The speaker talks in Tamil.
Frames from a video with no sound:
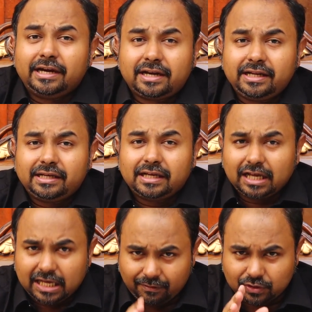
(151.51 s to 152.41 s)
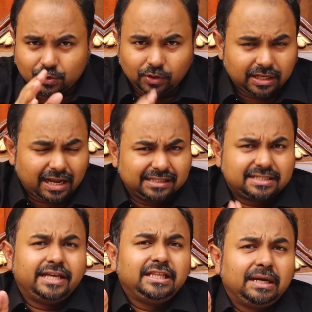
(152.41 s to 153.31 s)
என்று அவர் சொல்லுகிறார்
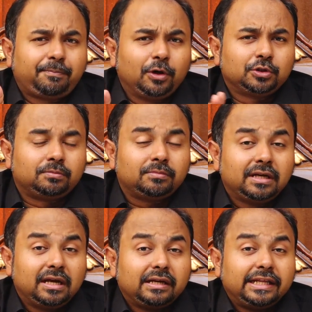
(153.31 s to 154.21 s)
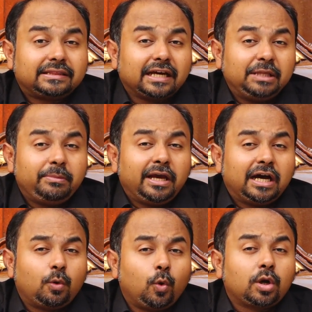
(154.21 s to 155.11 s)
அது செய்தால் போதும் நீ
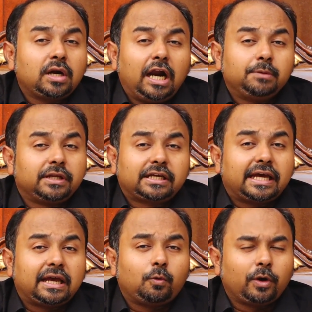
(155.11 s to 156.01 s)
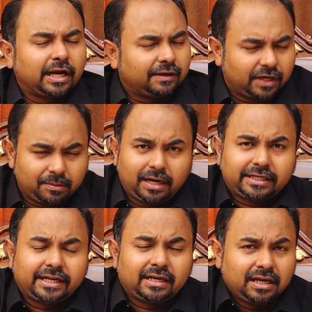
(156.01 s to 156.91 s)
தனிமையாக ஒரு நாளும் இருக்க உன்னை நான்
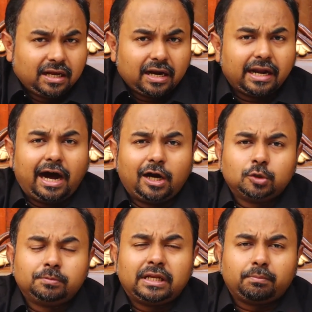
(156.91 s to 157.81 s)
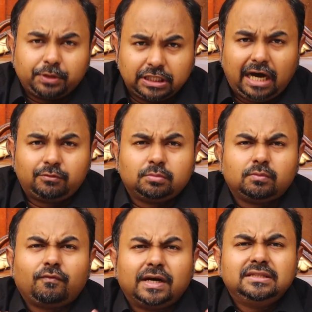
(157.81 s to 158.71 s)
விடமாட்டேன் நானும் என் பிதாவும்
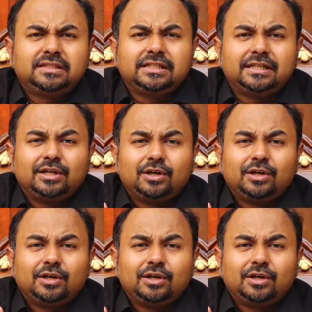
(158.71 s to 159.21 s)
வந்து